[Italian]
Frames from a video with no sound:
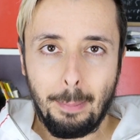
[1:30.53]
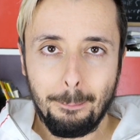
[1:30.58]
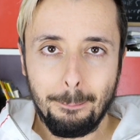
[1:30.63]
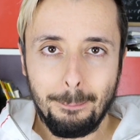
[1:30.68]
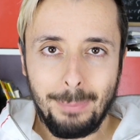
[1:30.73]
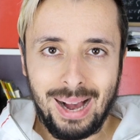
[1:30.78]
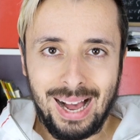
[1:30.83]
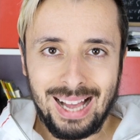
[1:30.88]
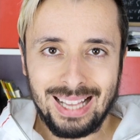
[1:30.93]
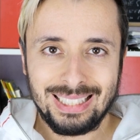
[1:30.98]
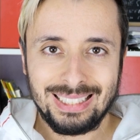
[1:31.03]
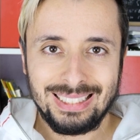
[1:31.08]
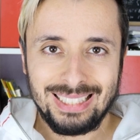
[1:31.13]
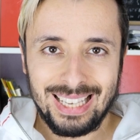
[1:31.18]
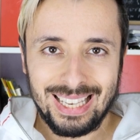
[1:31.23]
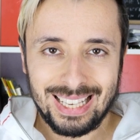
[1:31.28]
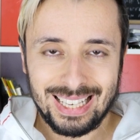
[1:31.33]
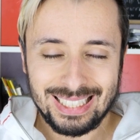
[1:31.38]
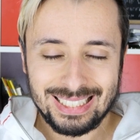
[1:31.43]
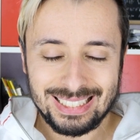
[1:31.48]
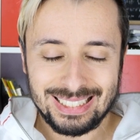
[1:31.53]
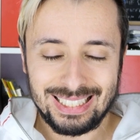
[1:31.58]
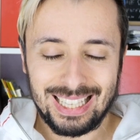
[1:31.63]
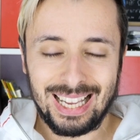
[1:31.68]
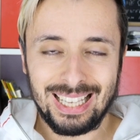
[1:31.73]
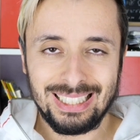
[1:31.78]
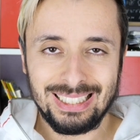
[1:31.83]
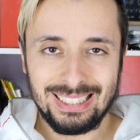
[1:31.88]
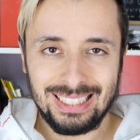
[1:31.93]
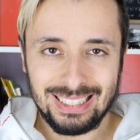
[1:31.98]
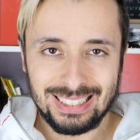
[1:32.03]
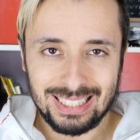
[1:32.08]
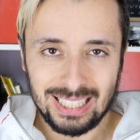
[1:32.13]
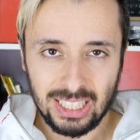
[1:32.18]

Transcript: ma nei restanti